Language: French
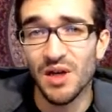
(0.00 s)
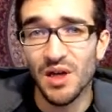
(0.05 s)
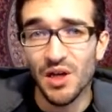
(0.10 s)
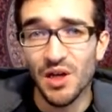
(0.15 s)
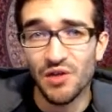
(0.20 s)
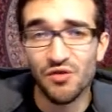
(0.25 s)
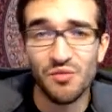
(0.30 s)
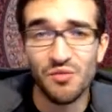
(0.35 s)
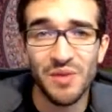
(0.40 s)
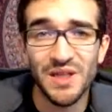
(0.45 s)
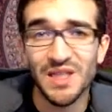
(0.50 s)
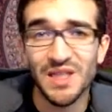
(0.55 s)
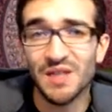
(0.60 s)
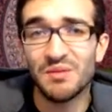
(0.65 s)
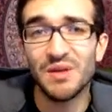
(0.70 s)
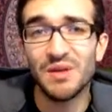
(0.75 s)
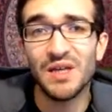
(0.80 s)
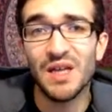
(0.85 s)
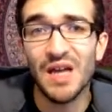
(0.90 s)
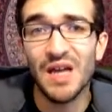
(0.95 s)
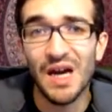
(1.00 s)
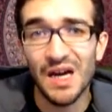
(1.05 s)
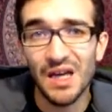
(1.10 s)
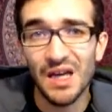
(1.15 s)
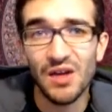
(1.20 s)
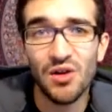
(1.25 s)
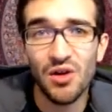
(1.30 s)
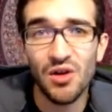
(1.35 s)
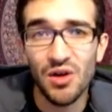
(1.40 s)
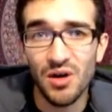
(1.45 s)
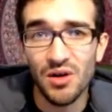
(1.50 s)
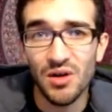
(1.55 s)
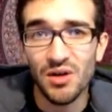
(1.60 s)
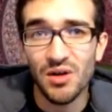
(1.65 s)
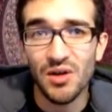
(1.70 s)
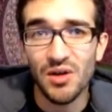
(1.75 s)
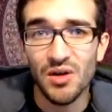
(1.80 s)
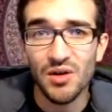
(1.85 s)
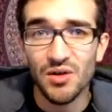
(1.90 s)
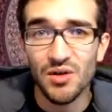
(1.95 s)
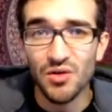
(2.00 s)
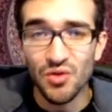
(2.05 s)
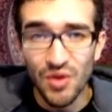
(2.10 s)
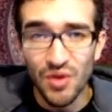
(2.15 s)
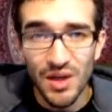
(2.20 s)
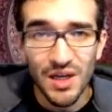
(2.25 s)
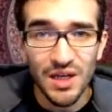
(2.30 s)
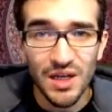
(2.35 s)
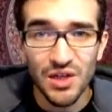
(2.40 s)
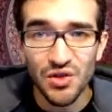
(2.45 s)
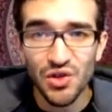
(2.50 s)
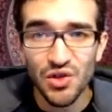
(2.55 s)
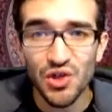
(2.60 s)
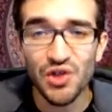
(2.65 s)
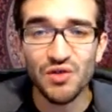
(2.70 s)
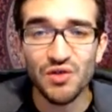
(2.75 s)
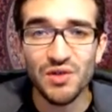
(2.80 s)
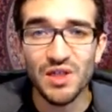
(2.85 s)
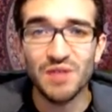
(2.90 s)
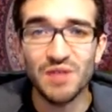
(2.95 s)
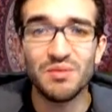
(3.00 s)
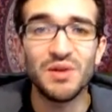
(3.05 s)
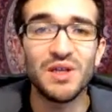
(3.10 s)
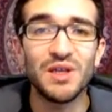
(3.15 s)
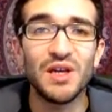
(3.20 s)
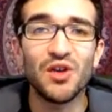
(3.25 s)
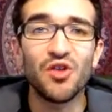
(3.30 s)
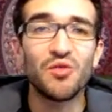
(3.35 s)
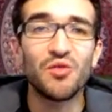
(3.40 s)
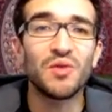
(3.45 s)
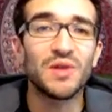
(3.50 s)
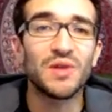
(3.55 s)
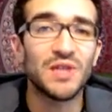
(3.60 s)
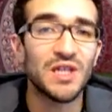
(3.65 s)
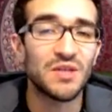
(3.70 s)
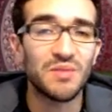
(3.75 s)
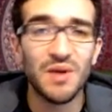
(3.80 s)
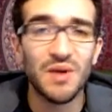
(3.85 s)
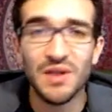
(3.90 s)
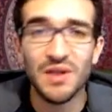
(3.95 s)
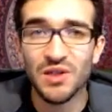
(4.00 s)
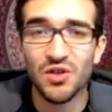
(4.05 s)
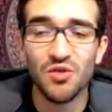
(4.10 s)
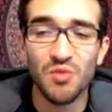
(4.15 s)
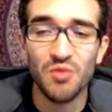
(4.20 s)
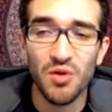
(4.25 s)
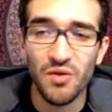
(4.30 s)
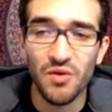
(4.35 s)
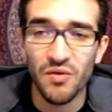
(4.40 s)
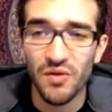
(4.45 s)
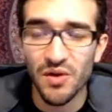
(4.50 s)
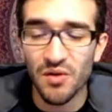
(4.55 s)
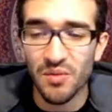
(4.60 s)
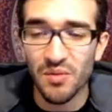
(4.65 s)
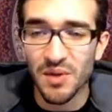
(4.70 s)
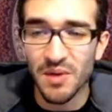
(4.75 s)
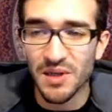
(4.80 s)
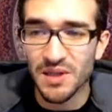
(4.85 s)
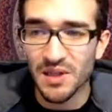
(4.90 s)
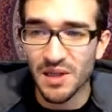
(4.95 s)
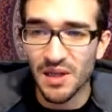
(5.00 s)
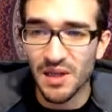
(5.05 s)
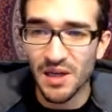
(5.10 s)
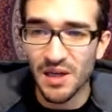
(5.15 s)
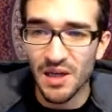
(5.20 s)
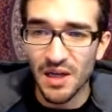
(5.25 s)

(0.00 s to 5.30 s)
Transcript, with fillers: je vais pas t'expliquer la rigueur de l'écriture, je vais t'expliquer comment ça se passe, comment on fait en pratique.